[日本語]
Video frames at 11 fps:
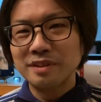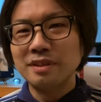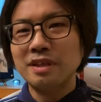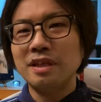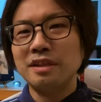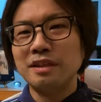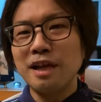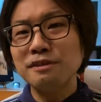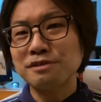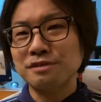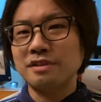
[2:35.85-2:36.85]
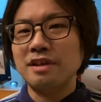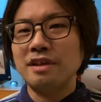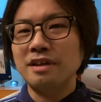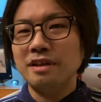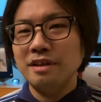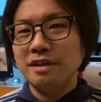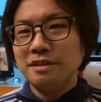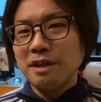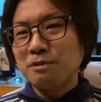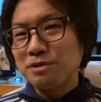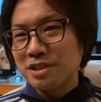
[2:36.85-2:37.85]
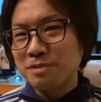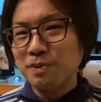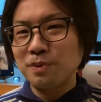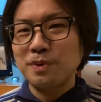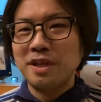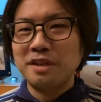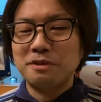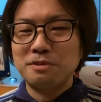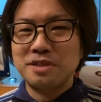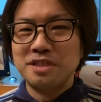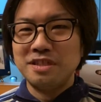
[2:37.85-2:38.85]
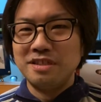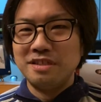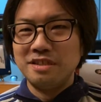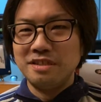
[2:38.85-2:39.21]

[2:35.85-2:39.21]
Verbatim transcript: で、ダンスって楽しいものであってほしい。